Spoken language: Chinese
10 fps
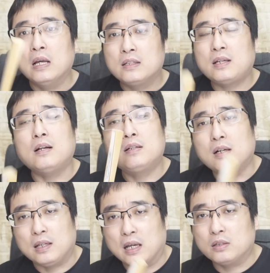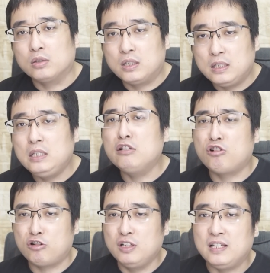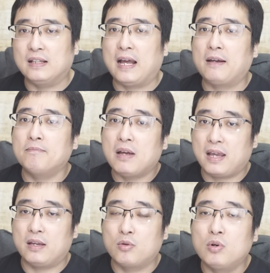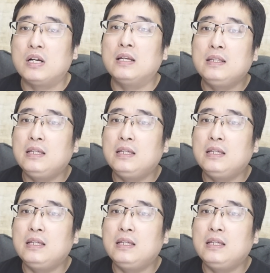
其实这也就是一直以来美国人